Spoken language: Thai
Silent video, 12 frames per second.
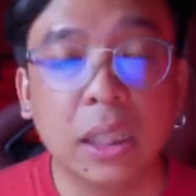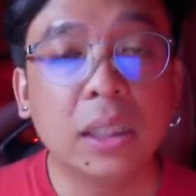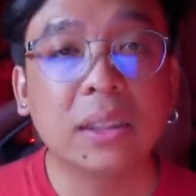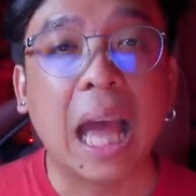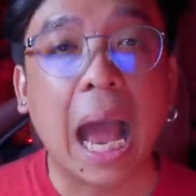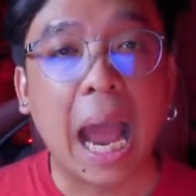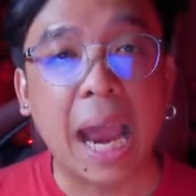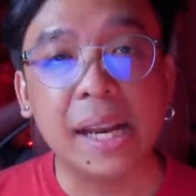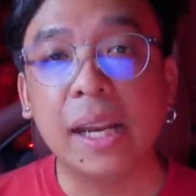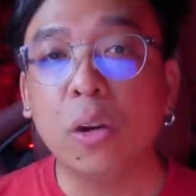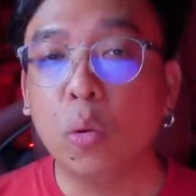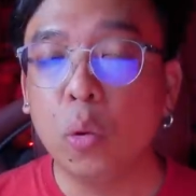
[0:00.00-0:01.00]
ซึ่งถ้าใคร
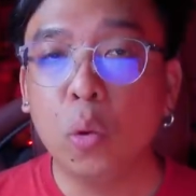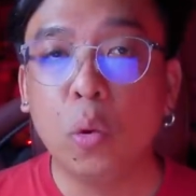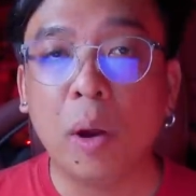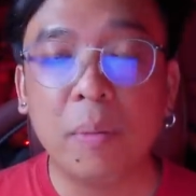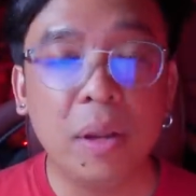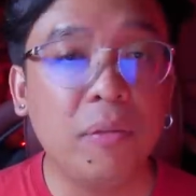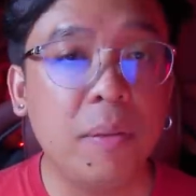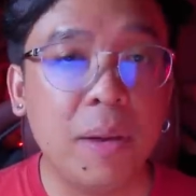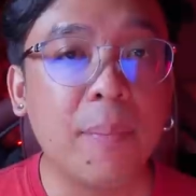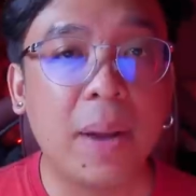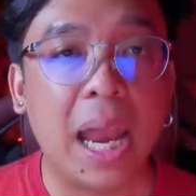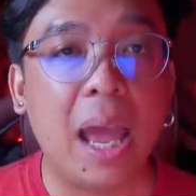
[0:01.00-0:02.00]
ได้ดูวันพีชฟิล์มเล
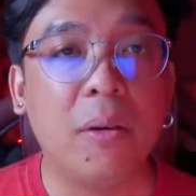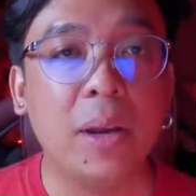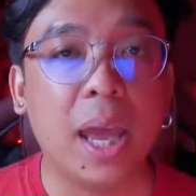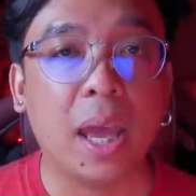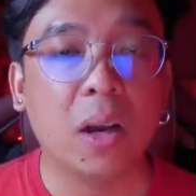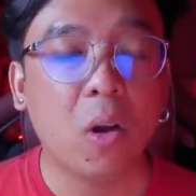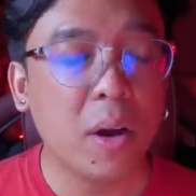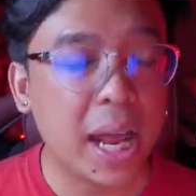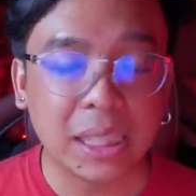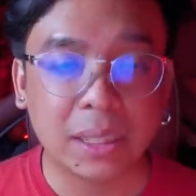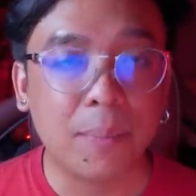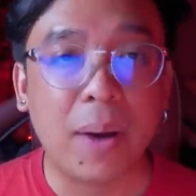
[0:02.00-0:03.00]
นมาแล้วเนี่ย ก็น่า
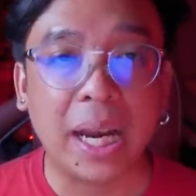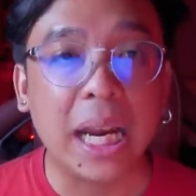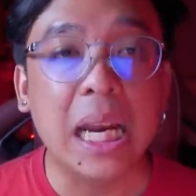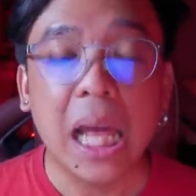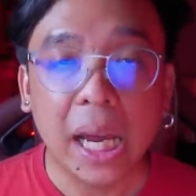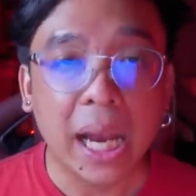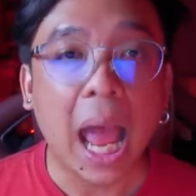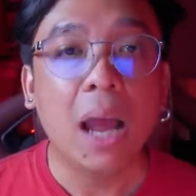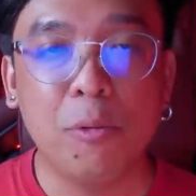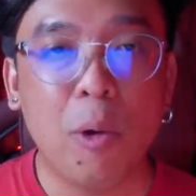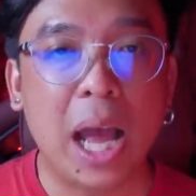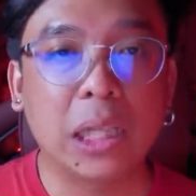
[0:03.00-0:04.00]
จะสัมผัสได้เลยนะ
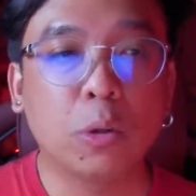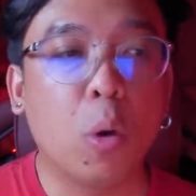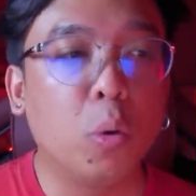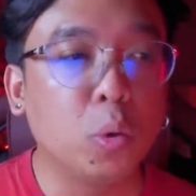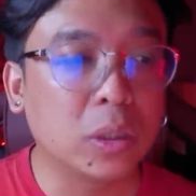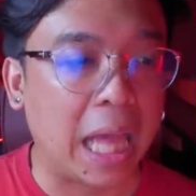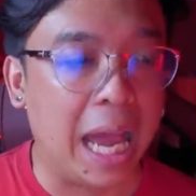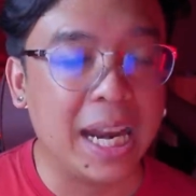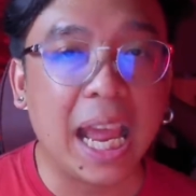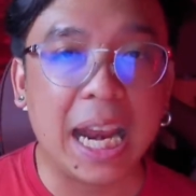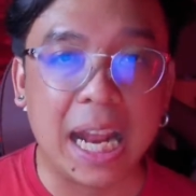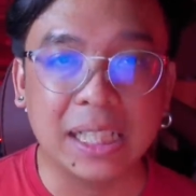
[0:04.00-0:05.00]
ว่าตัวอุตะใน
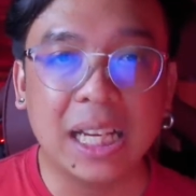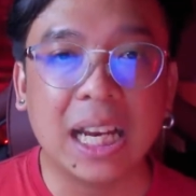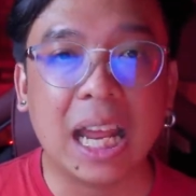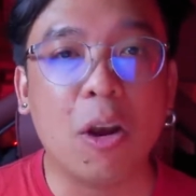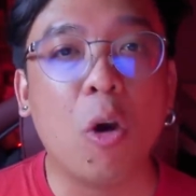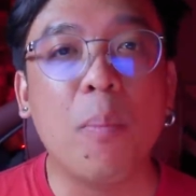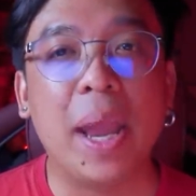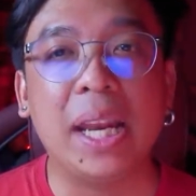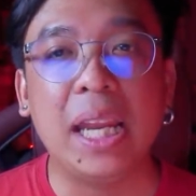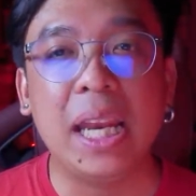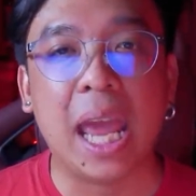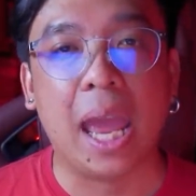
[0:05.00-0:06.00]
ขณะที่กำลังร้องเพลง
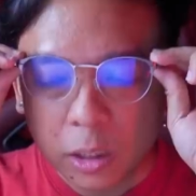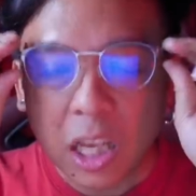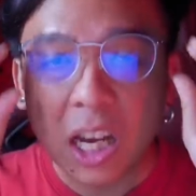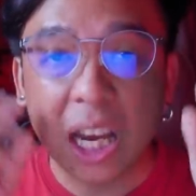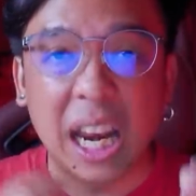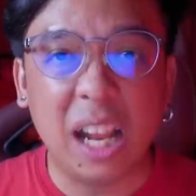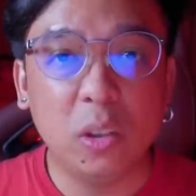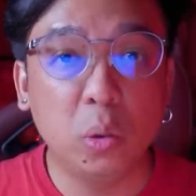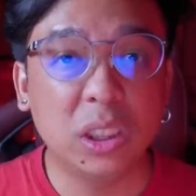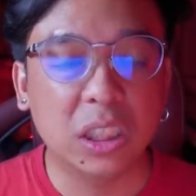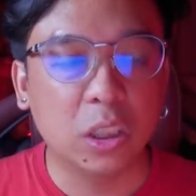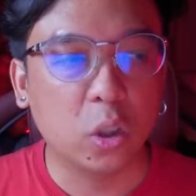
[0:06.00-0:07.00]
นี้เนี่ย เธอกำลังรู้
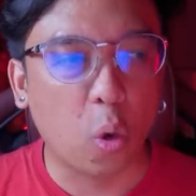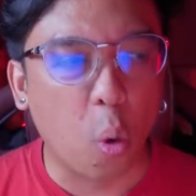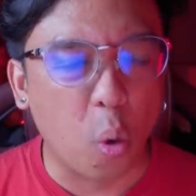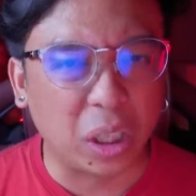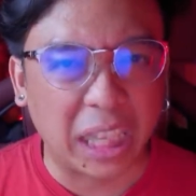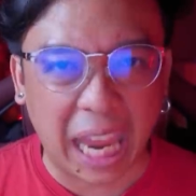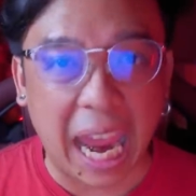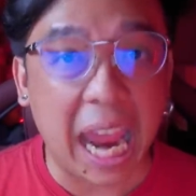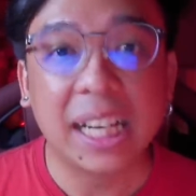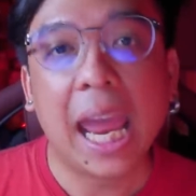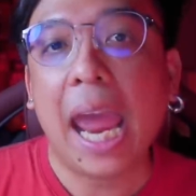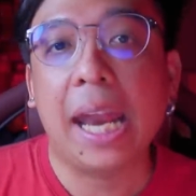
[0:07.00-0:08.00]
สึกโกรธแค้
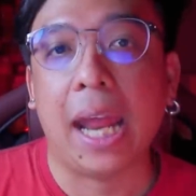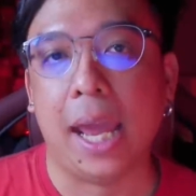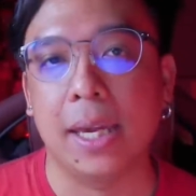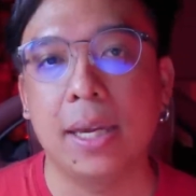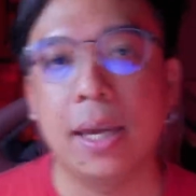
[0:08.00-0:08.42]
นแค่ไหน